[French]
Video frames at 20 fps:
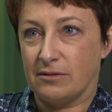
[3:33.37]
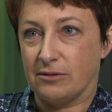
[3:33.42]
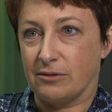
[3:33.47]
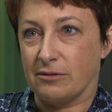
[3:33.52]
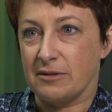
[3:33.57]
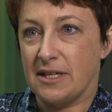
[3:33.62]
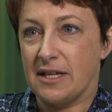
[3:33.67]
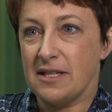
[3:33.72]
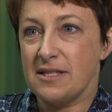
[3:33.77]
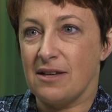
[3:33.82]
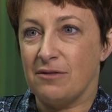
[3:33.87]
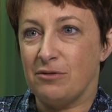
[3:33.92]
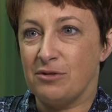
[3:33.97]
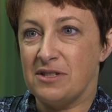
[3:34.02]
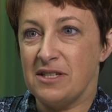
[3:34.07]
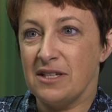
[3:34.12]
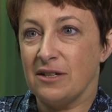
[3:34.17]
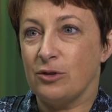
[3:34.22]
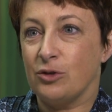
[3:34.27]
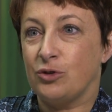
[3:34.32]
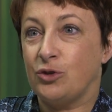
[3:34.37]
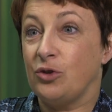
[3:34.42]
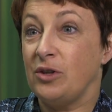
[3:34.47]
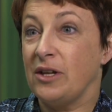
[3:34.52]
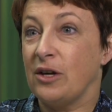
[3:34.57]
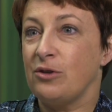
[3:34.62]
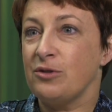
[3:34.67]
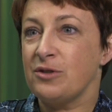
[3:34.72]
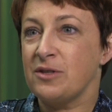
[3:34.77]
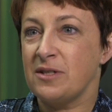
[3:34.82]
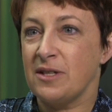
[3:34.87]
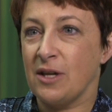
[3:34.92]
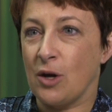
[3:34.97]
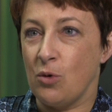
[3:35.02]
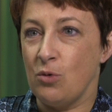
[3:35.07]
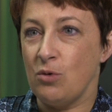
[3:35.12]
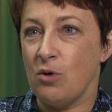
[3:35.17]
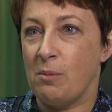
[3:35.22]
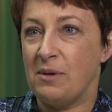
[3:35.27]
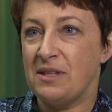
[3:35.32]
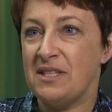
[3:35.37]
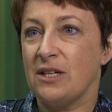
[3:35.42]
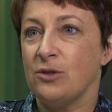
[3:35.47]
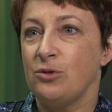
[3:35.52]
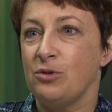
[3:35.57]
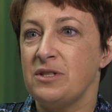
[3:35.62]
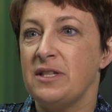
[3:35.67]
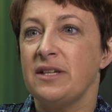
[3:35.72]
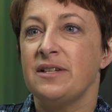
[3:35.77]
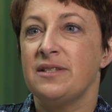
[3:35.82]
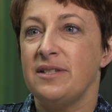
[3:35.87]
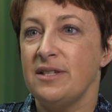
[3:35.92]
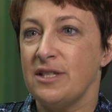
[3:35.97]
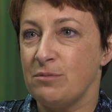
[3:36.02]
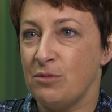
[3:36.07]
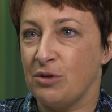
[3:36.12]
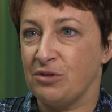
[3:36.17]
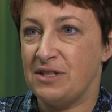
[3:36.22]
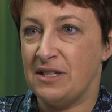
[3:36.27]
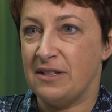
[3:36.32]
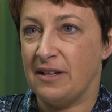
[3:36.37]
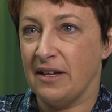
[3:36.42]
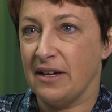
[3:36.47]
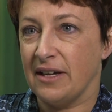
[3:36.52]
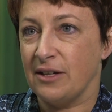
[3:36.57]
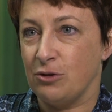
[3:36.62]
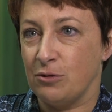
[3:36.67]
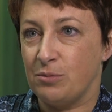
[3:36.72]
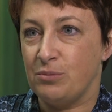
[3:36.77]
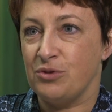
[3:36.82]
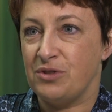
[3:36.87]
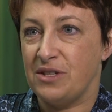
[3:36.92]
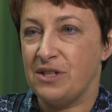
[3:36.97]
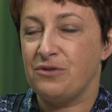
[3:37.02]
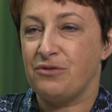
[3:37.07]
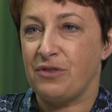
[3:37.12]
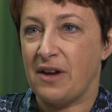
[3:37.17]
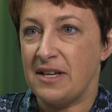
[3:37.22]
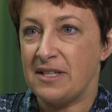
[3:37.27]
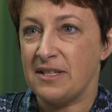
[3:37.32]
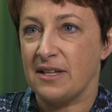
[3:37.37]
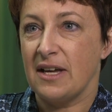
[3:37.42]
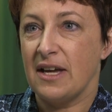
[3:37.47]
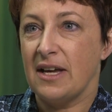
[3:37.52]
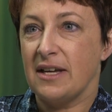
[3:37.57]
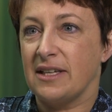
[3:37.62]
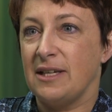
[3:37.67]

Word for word: Donc ça, ça veut dire tolérance zéro en matière de sexisme ordinaire et de petites phrases